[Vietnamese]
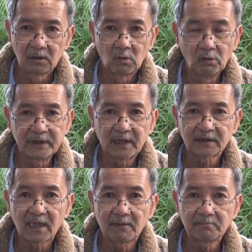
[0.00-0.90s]
cuối
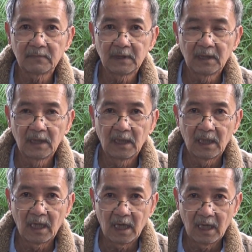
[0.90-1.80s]
tháng 8
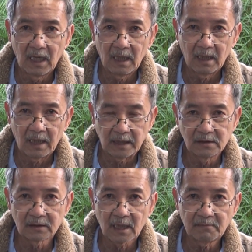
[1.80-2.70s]
Hải
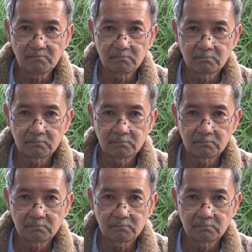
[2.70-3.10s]
Dương 8